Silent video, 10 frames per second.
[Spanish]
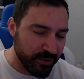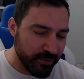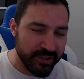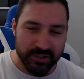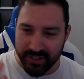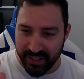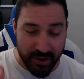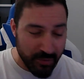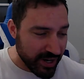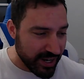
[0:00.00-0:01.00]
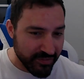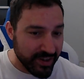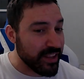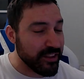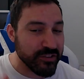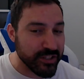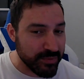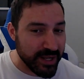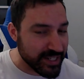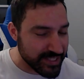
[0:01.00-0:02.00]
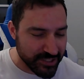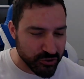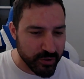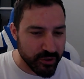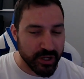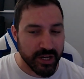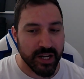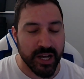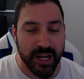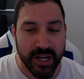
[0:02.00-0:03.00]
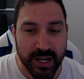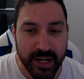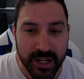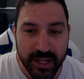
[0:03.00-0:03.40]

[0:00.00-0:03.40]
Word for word: por, Víctor, que da igual, que al final le dieron tres blancas y le ha subido al,